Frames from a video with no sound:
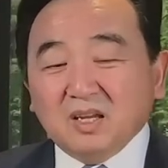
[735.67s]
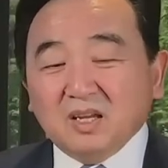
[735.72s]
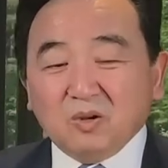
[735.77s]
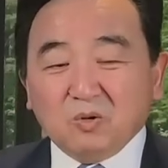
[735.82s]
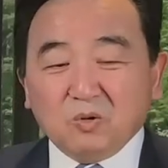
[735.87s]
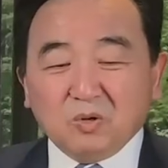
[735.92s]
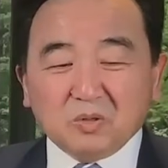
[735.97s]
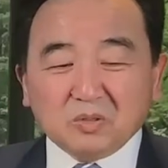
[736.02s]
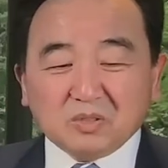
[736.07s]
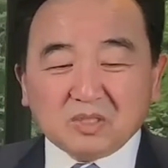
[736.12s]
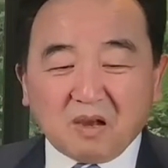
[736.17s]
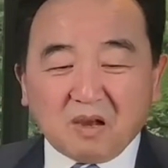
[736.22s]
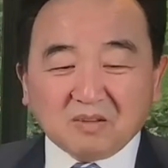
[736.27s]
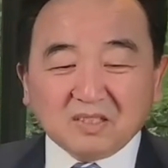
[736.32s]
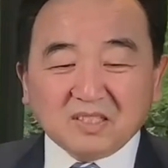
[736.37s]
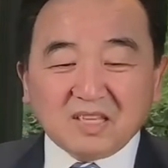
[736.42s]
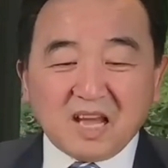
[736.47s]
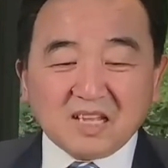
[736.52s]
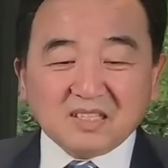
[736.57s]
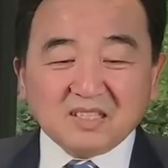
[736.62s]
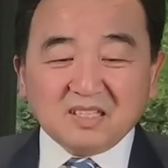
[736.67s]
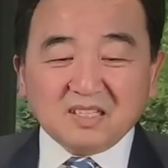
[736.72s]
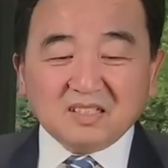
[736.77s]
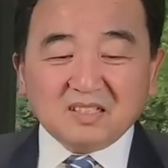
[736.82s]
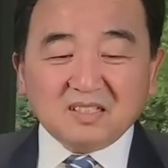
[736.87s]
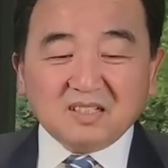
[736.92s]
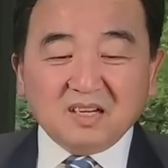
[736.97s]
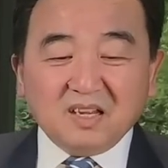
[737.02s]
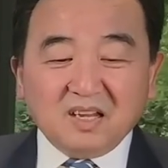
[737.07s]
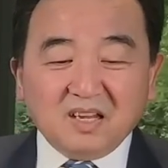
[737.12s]
我早跟大家解
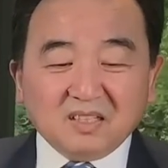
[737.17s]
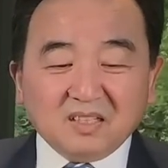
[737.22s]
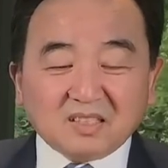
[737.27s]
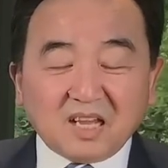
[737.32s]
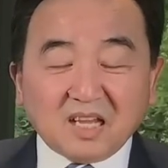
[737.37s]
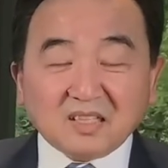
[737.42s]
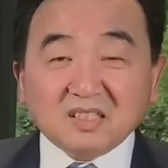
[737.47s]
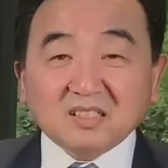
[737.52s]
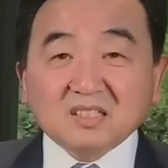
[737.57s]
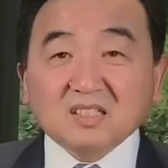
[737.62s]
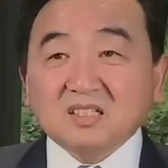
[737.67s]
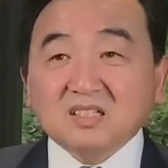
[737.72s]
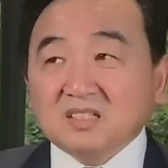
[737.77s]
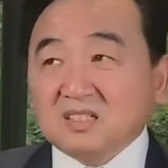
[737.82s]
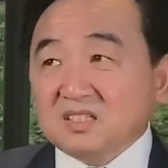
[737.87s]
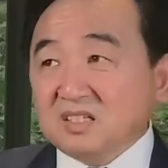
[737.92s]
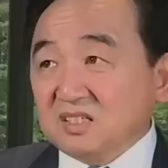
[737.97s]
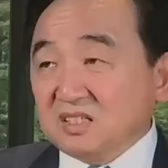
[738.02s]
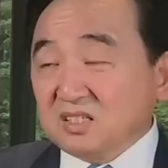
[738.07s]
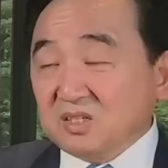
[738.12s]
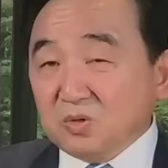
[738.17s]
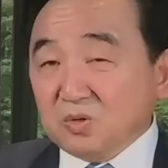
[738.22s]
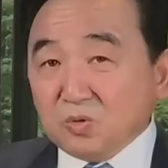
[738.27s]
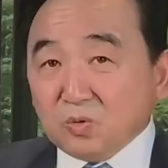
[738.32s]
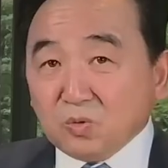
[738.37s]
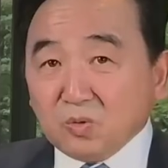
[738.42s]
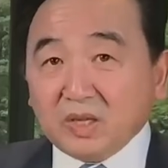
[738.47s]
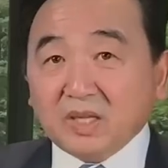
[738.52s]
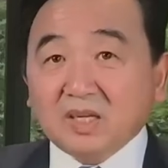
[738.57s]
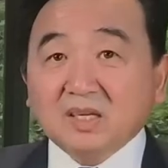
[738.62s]
释，他的政策是
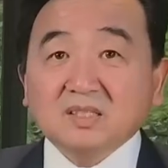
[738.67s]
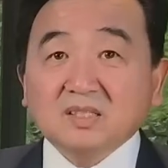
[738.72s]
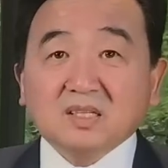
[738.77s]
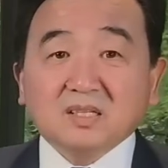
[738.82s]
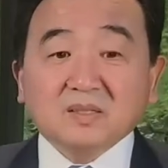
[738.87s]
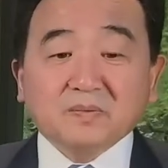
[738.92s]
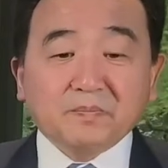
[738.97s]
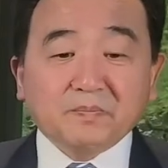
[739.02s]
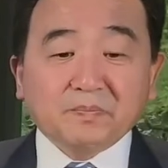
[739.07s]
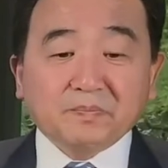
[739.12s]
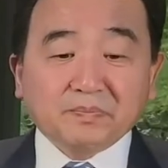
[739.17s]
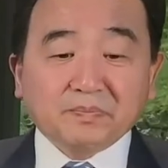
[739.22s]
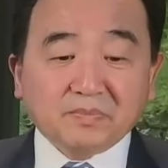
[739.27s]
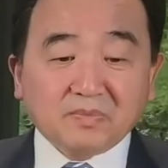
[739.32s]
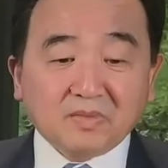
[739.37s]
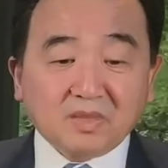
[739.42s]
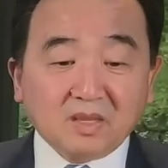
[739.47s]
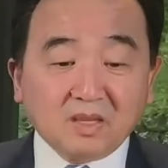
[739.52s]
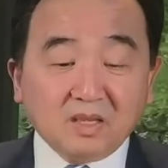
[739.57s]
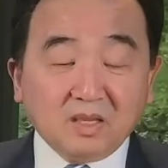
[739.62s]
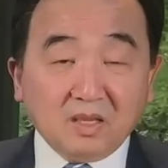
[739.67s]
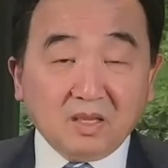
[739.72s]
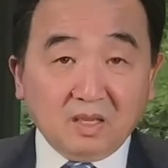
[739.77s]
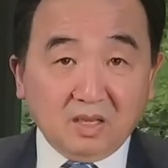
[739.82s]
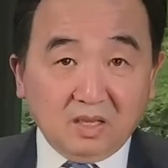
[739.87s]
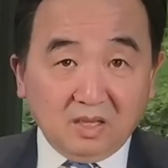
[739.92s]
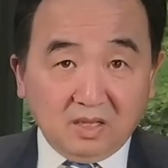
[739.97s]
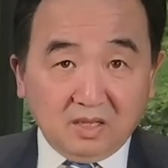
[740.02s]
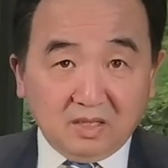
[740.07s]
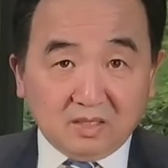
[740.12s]
毁了他，
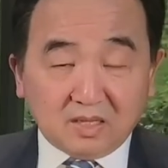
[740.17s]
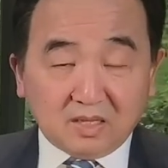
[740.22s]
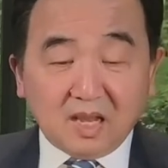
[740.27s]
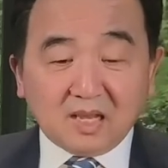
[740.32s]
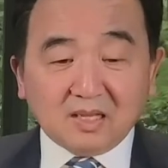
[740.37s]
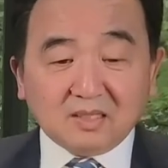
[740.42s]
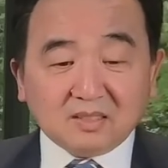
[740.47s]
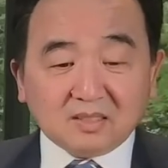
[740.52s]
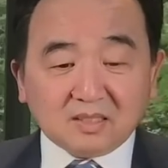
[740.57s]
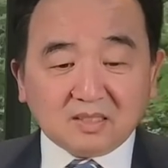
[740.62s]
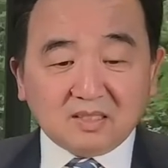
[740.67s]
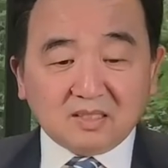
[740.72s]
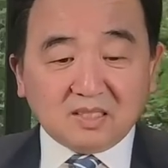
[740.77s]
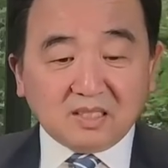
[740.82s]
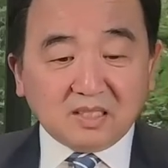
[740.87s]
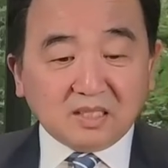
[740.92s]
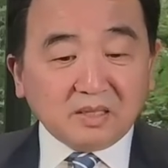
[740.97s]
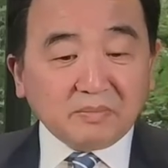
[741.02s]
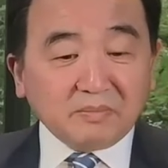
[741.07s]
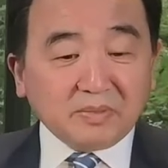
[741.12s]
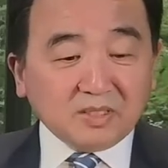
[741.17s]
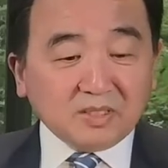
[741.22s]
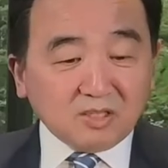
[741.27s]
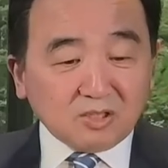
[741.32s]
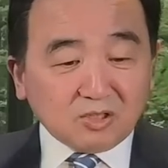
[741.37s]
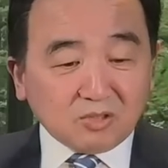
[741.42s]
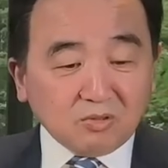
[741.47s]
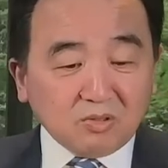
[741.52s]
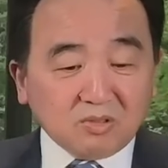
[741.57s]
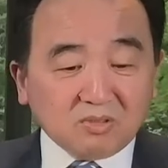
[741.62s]
他习近平的
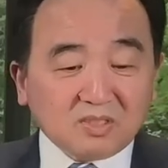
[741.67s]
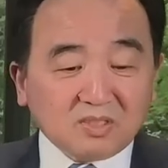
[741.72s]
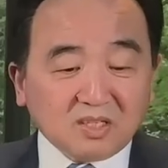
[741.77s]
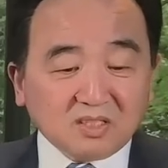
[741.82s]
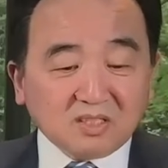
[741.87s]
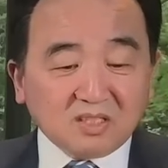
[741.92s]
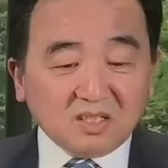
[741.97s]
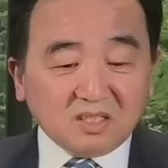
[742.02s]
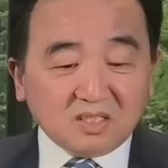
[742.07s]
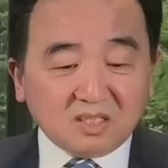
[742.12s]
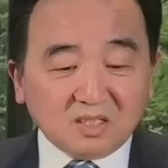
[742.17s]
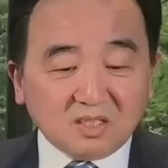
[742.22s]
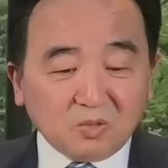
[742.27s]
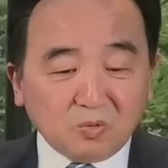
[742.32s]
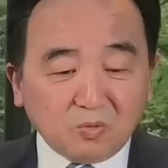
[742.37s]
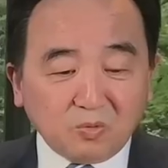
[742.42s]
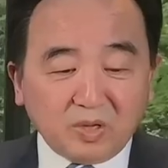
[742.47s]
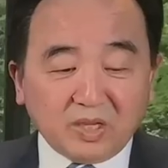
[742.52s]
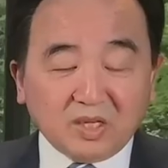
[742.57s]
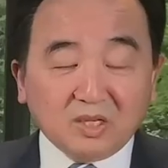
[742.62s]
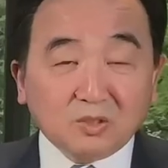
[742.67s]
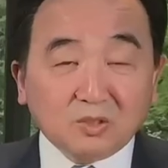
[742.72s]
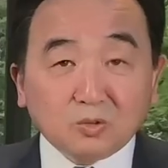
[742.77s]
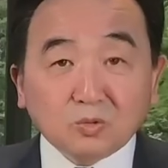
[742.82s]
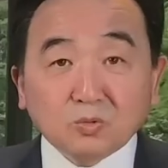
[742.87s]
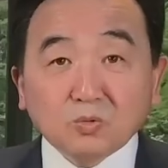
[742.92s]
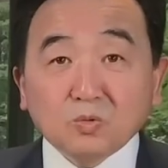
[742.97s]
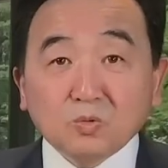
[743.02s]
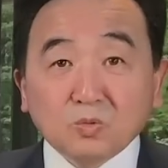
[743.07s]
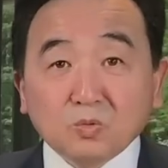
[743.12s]
所有政策是毁了
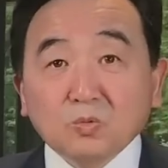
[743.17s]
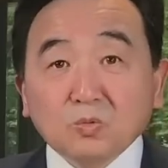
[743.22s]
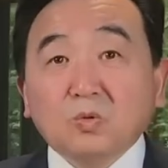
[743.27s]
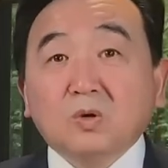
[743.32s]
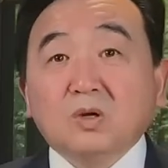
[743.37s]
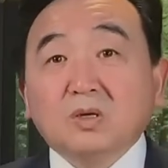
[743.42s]
中共国，